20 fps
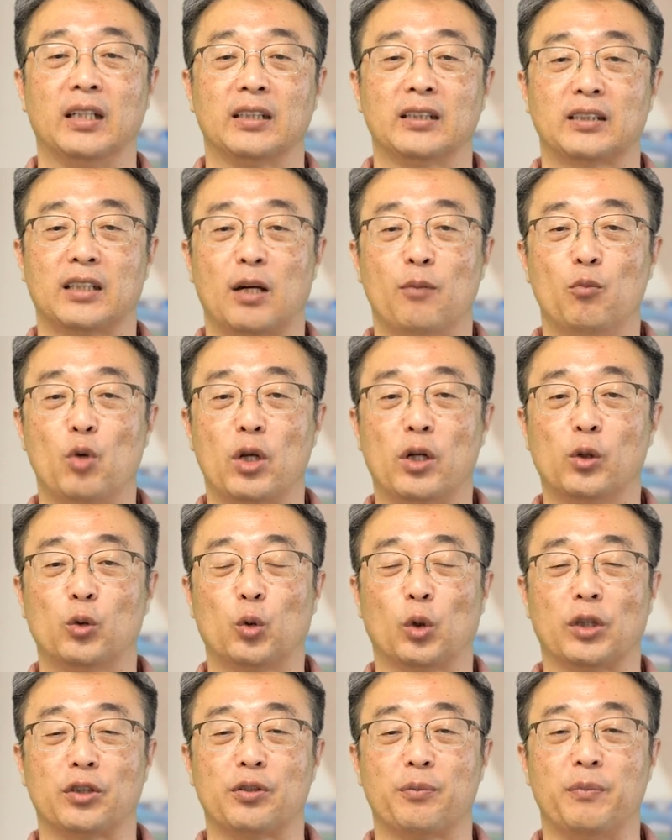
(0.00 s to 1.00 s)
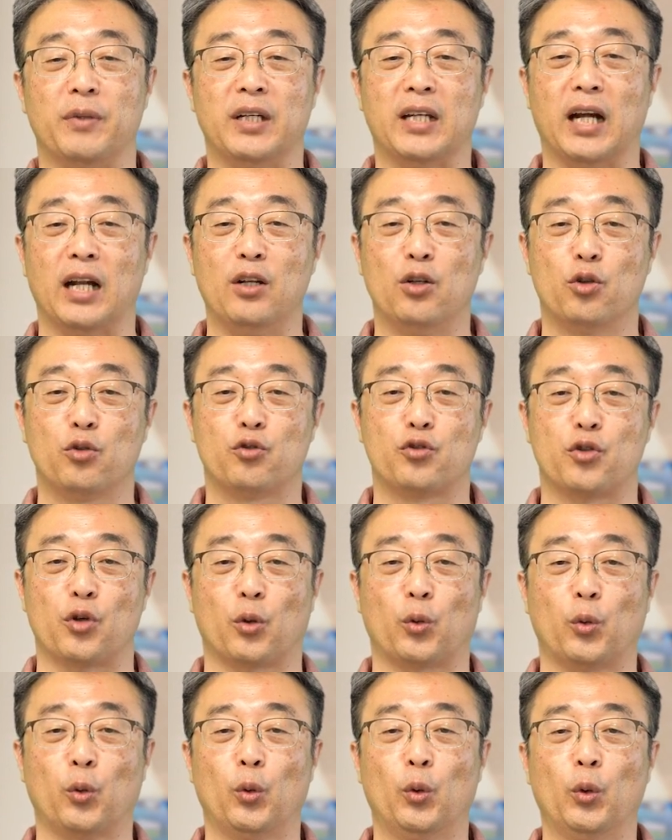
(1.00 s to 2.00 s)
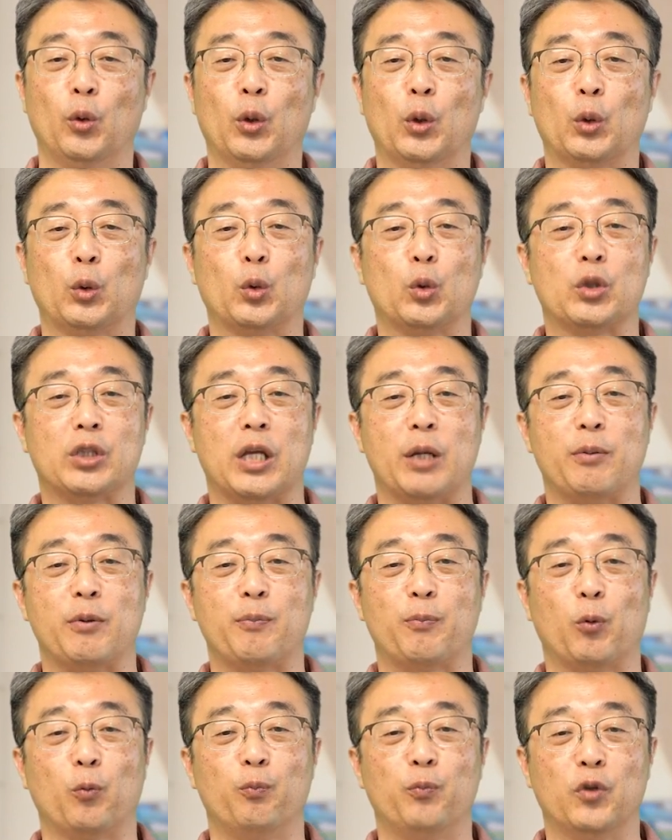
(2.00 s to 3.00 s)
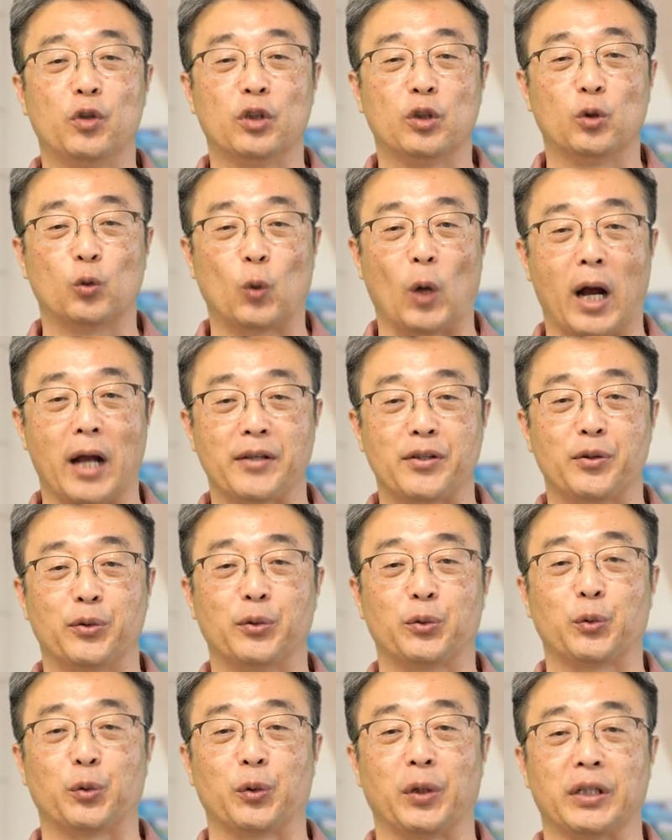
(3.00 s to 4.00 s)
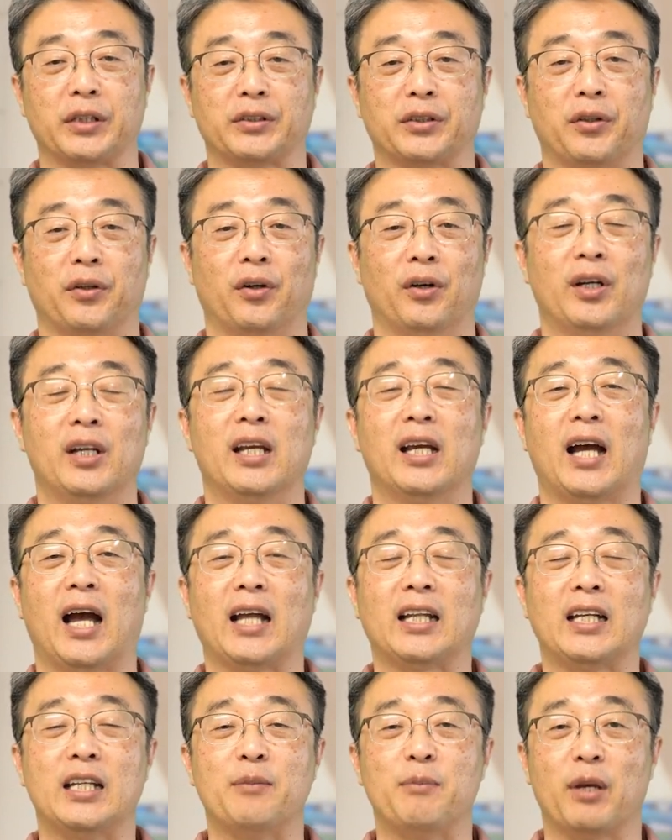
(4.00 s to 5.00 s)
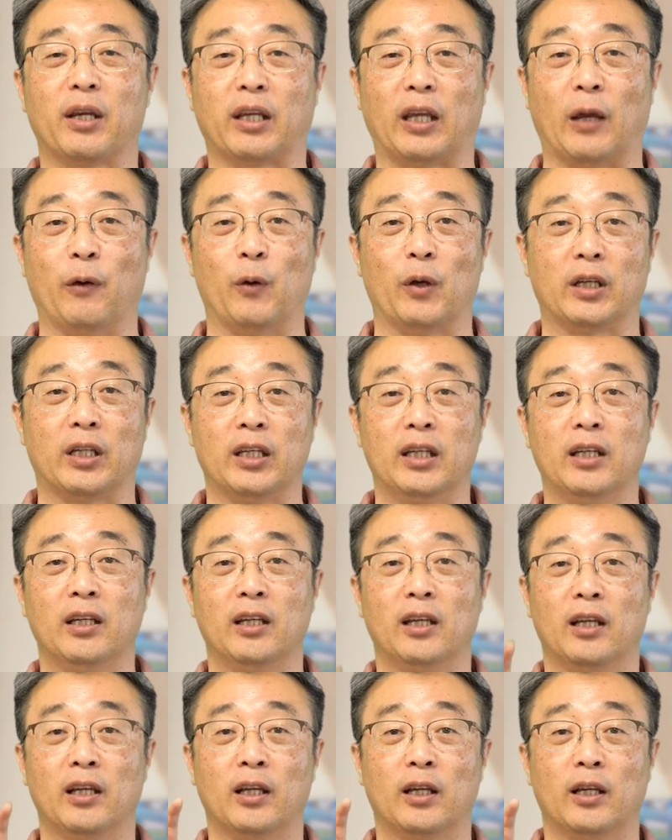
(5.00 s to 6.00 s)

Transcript: 사무엘을 통해서 미리 알려주셨고 또 제비 뽑는 그 과정을 통해서 하나님의 계획이